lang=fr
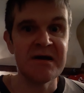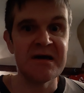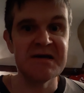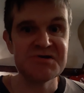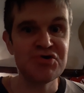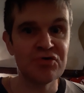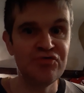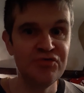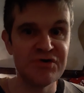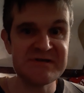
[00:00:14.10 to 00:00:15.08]
et
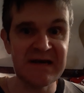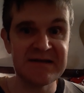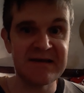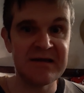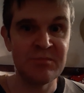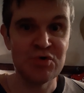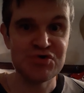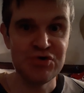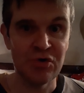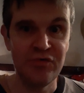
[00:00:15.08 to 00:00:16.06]
surtout de certaines
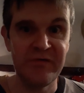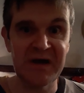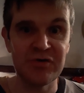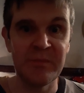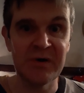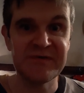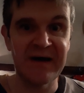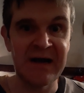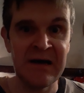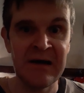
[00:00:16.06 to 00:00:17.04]
mesures
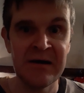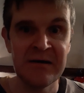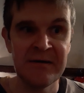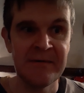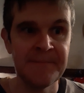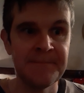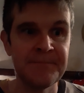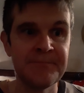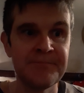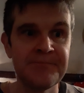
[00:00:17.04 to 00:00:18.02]
gouvernementales.
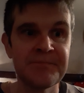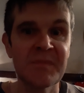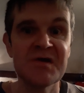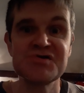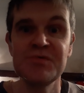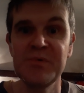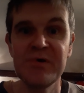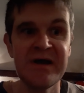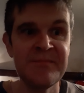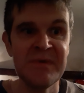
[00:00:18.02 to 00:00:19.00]
Ce
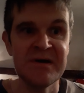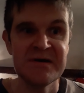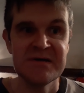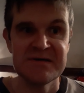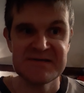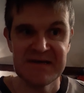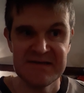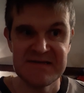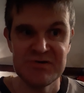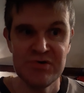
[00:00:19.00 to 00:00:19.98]
poème
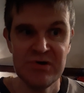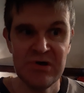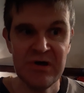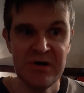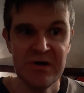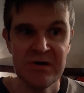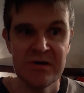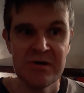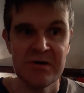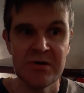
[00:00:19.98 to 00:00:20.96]
s'intitule
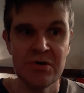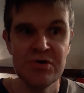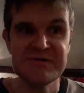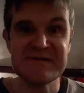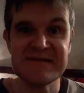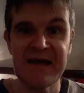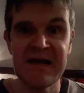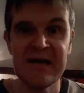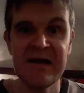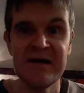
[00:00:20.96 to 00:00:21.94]
Le
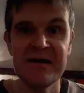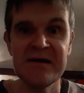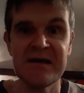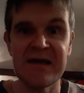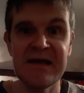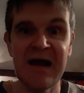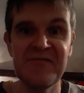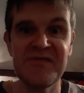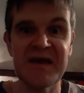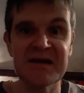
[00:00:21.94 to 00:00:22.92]
sel et la
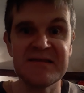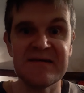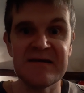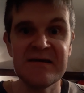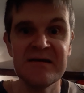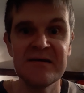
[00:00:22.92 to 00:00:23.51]
fierté.